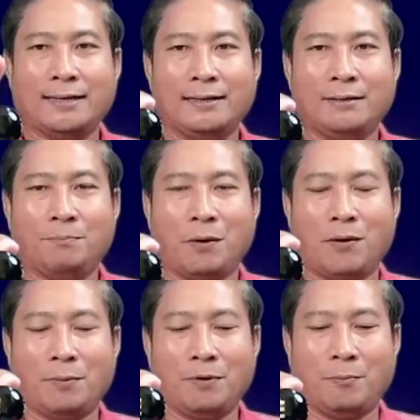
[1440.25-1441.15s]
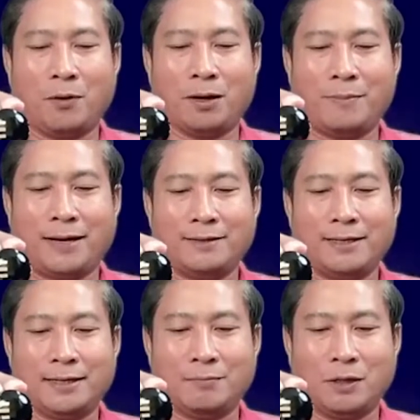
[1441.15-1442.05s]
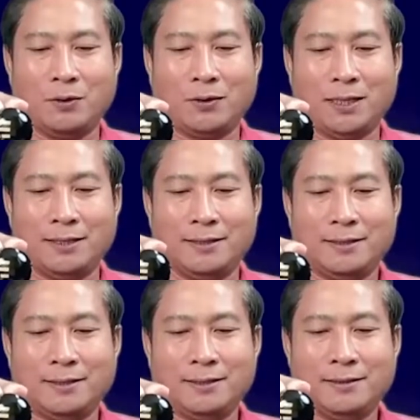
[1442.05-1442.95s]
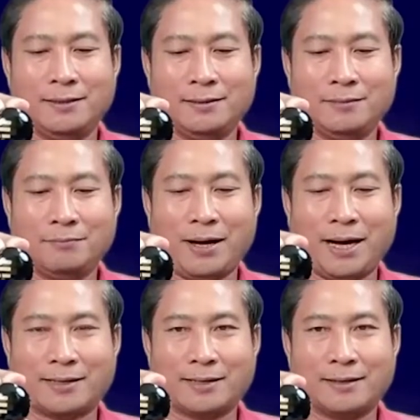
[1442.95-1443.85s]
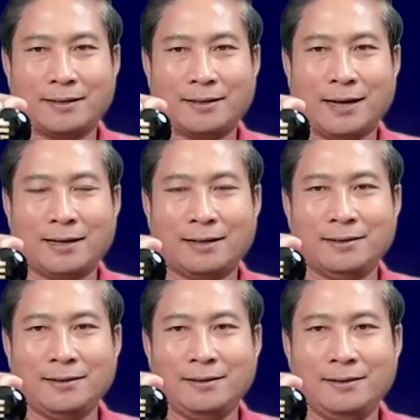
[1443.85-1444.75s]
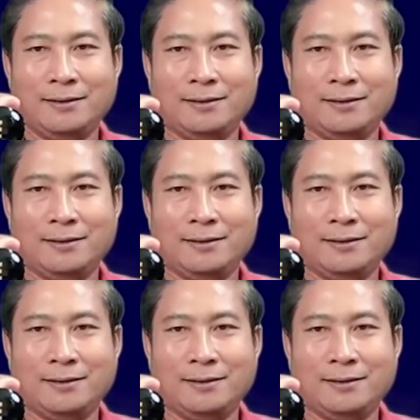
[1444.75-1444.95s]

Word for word: cứ bò với bò màu chẳng nó bỏ vào nó bạn hỡi